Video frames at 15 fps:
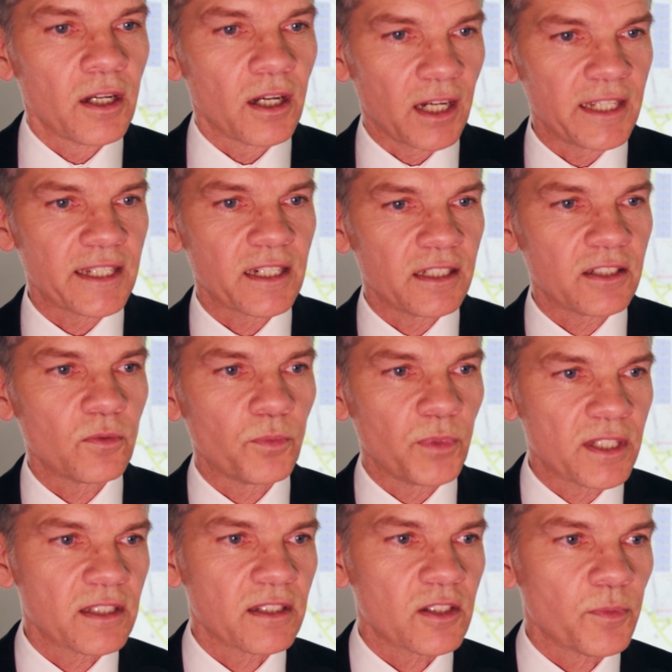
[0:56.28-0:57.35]
eigentlichen
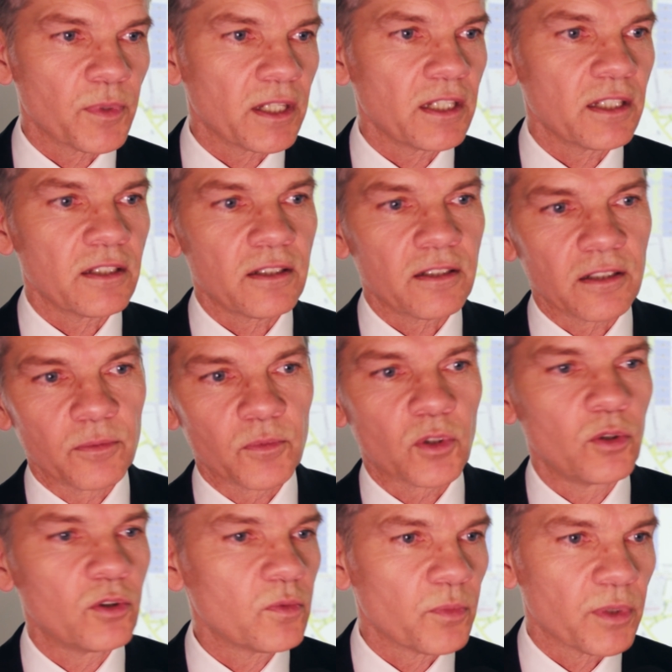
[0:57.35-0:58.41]
Business-Bereich, im
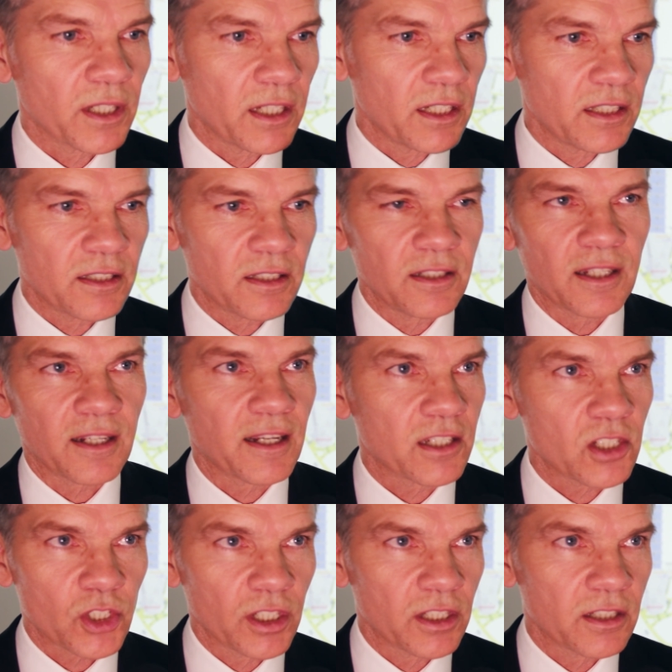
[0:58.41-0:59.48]
Küchenbereich, in der
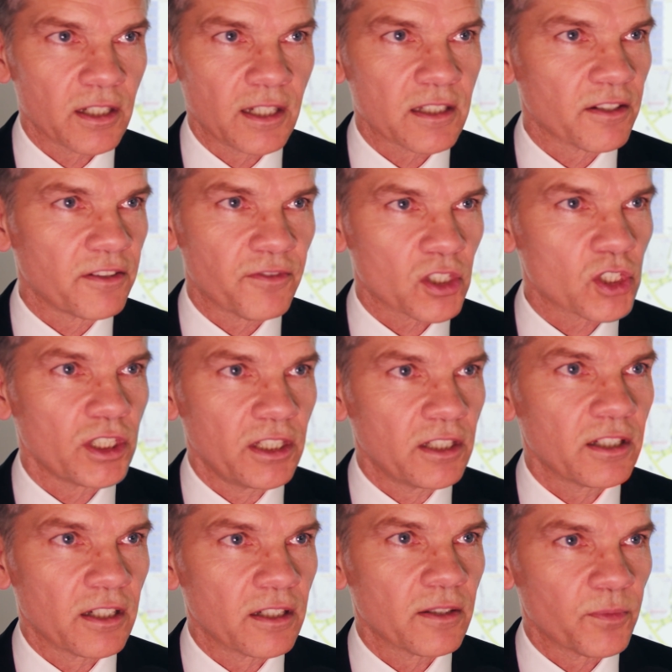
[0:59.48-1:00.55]
Gaststätte. Also in
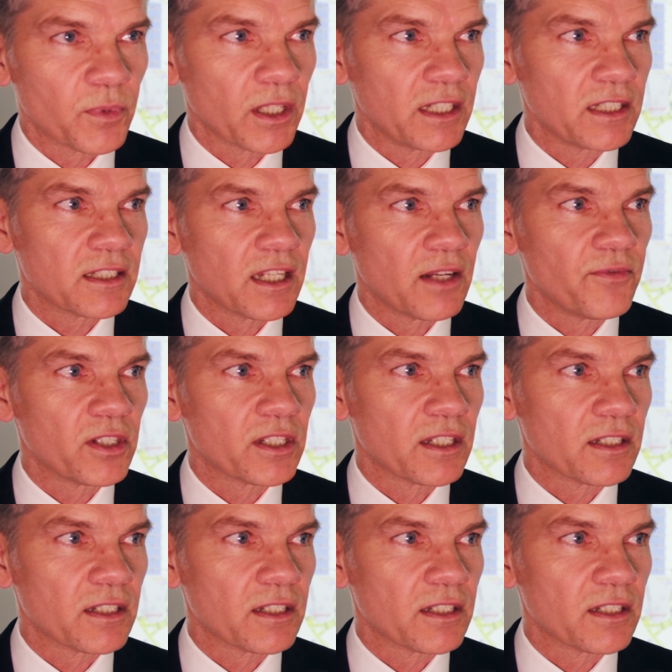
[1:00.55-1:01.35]
verschiedenen Bereichen haben wir